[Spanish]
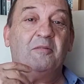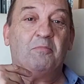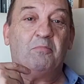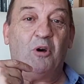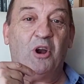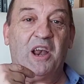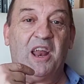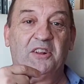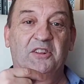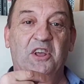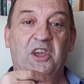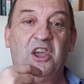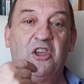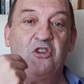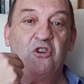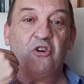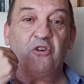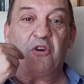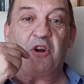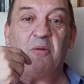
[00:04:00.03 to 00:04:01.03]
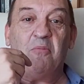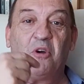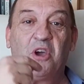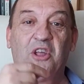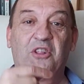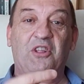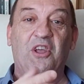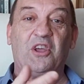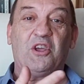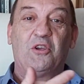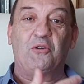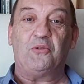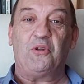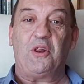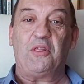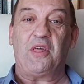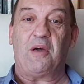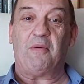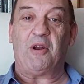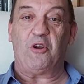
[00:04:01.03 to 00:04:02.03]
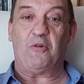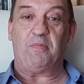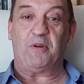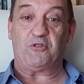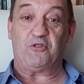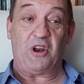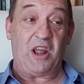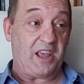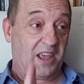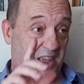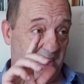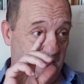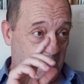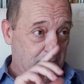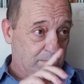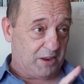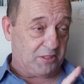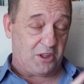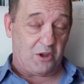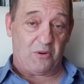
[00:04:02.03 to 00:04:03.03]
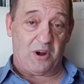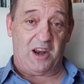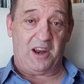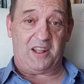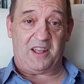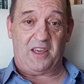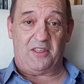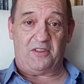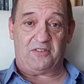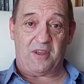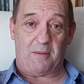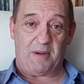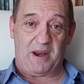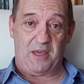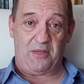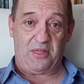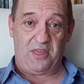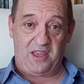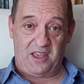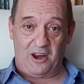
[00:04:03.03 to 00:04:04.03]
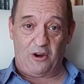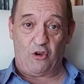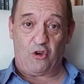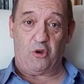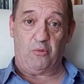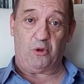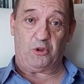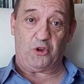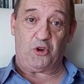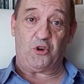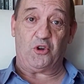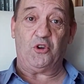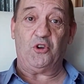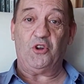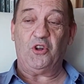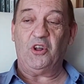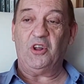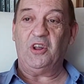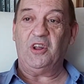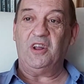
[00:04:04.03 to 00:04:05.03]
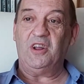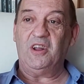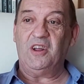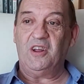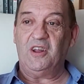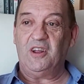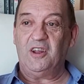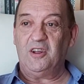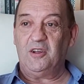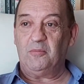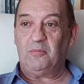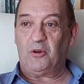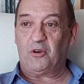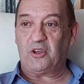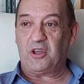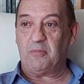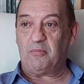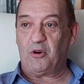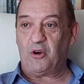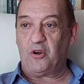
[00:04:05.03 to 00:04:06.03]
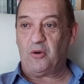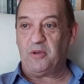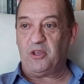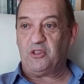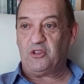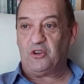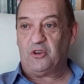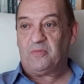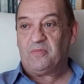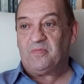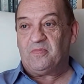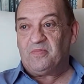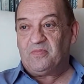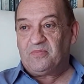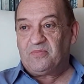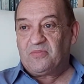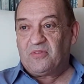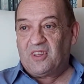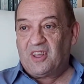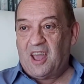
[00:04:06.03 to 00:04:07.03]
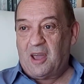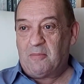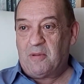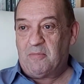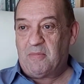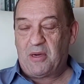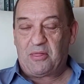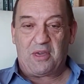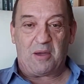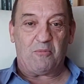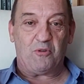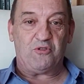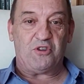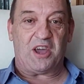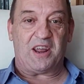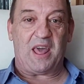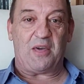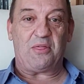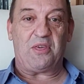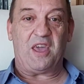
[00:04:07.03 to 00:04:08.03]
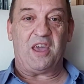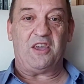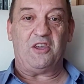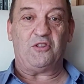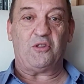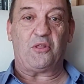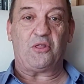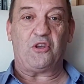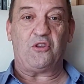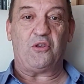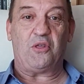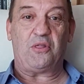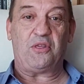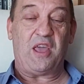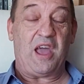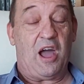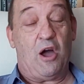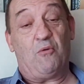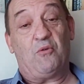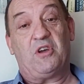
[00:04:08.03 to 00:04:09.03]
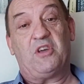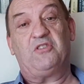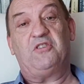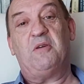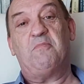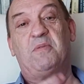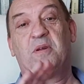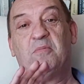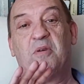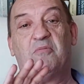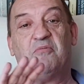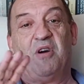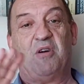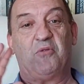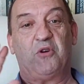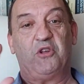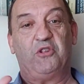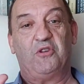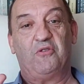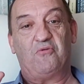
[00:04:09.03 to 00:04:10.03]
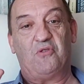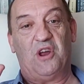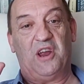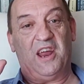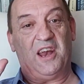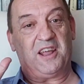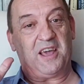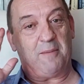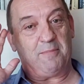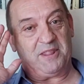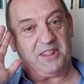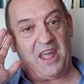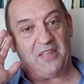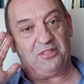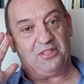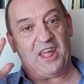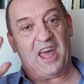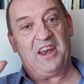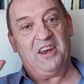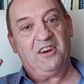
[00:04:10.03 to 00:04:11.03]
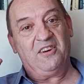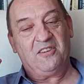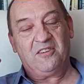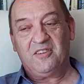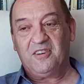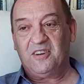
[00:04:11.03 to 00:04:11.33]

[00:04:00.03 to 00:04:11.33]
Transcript: pues latiguillos, remoquetes que utilizaban los personajes, en particular el que desaparece, que es Locomotoro. Porque por lo visto, a mí me hacía mucha gracia y entonces yo decía, aunque siempre mi favorito fue el Capitán Tan,